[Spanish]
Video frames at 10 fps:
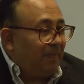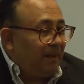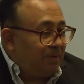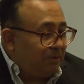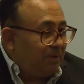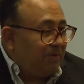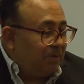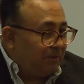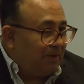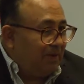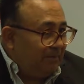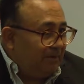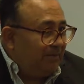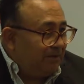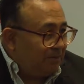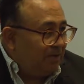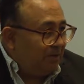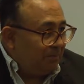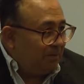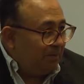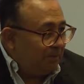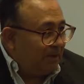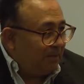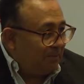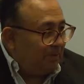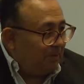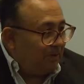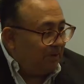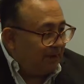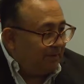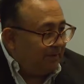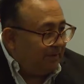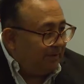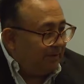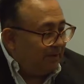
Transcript: es un proceso que lleva cierto tiempo para poder lograrse